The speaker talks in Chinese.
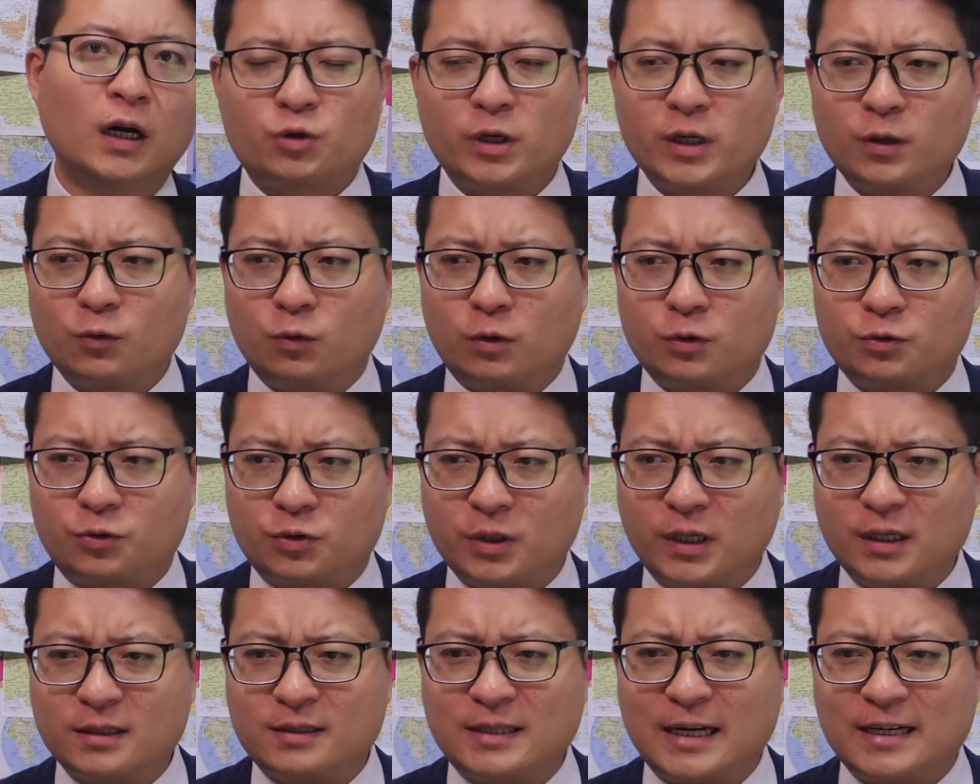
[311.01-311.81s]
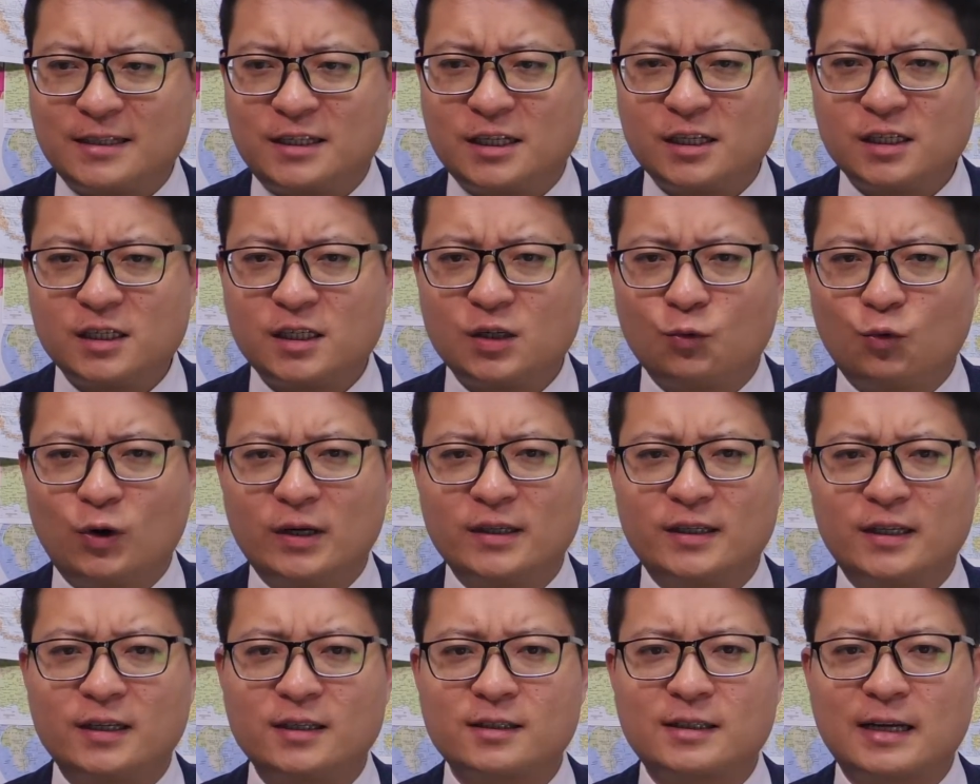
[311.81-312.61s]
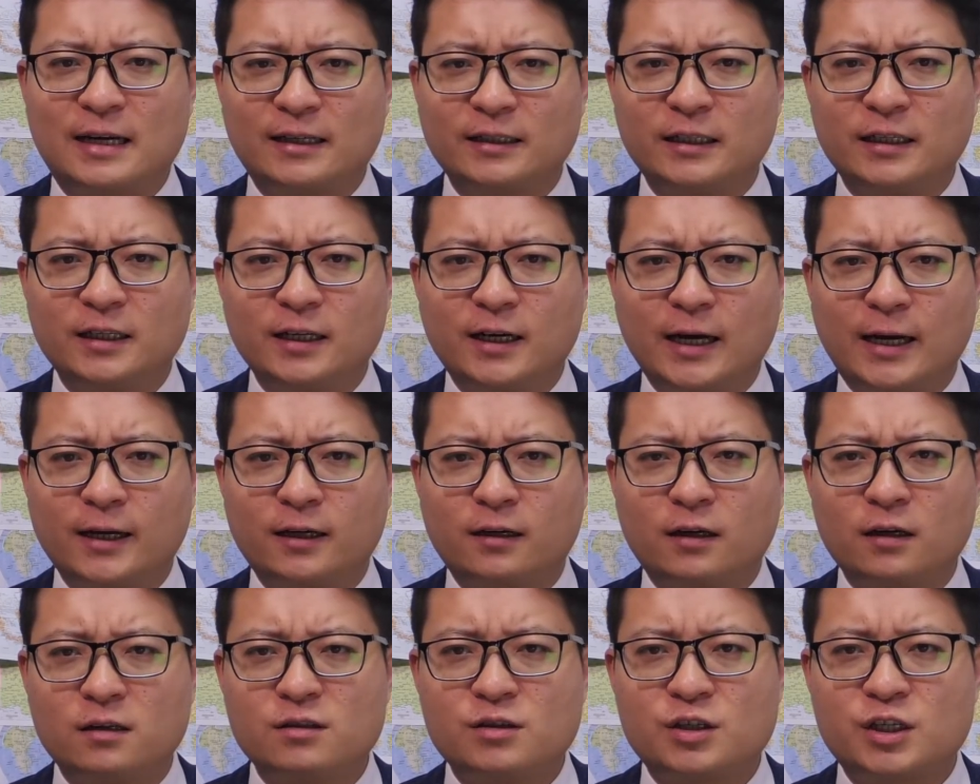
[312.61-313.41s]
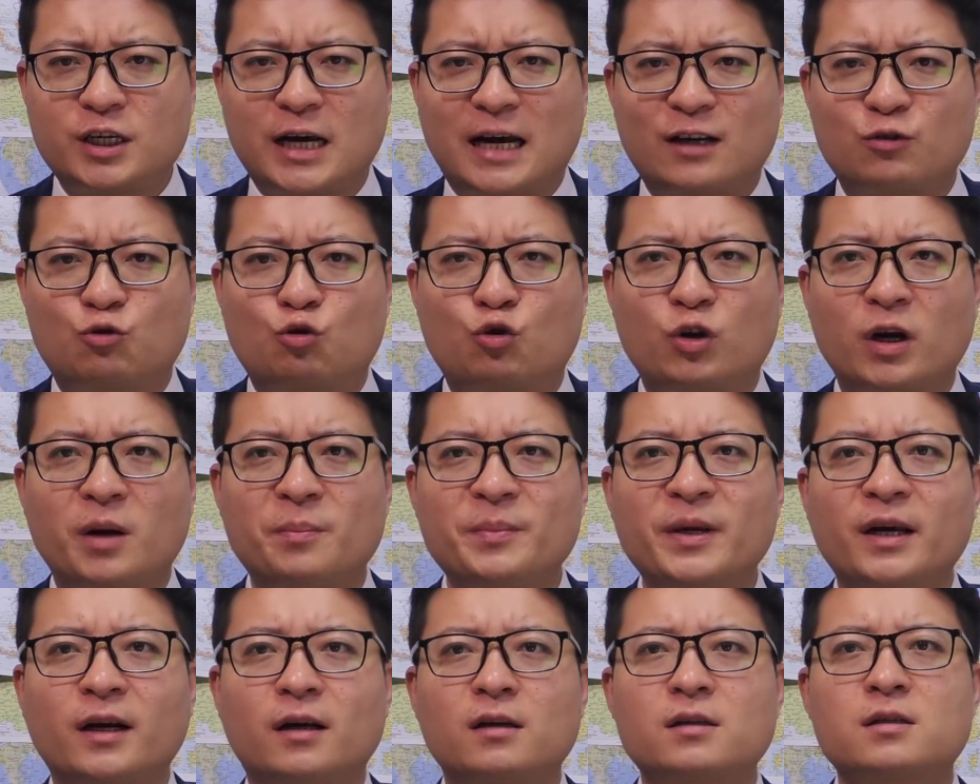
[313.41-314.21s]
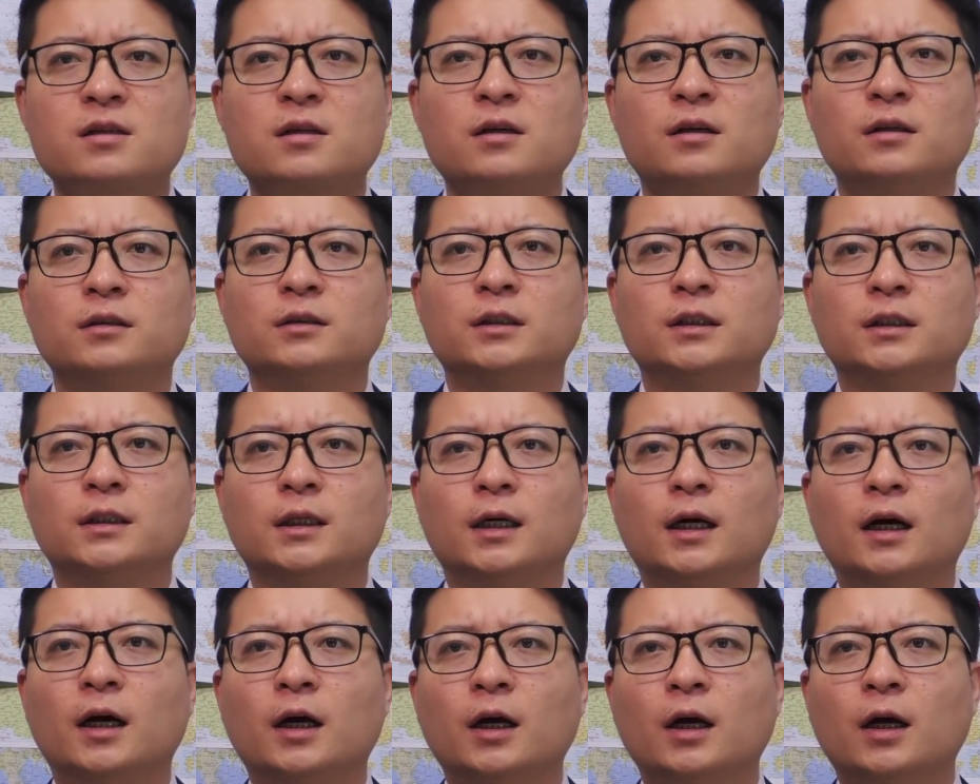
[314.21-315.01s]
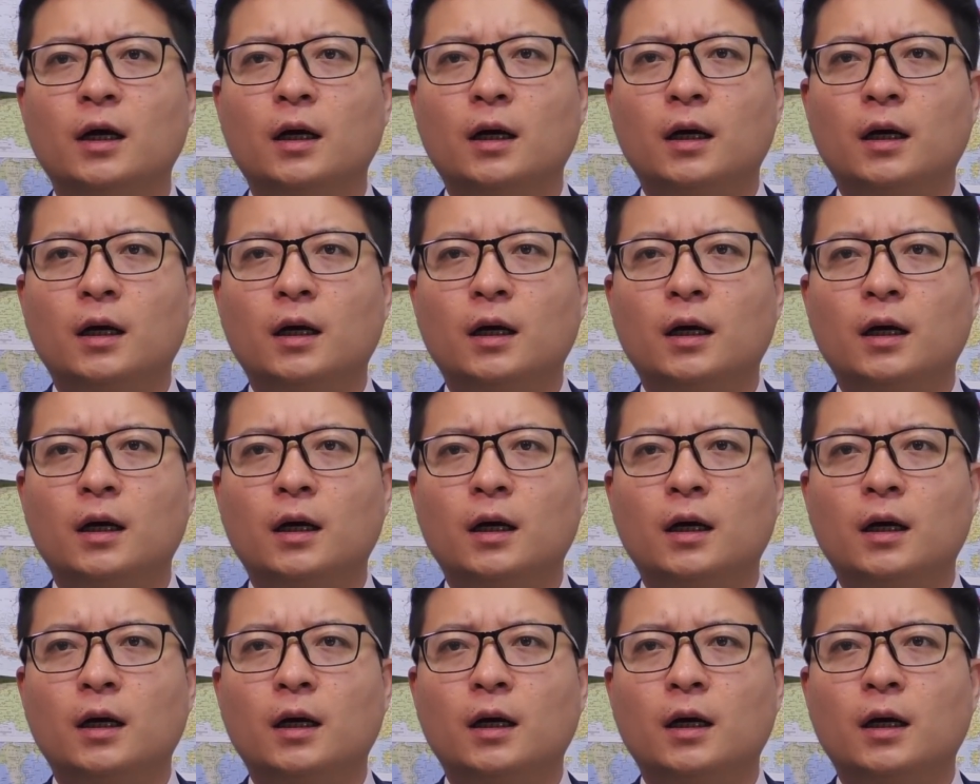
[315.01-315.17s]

所以我觉得在经济问题上应该更加全面而彻底的，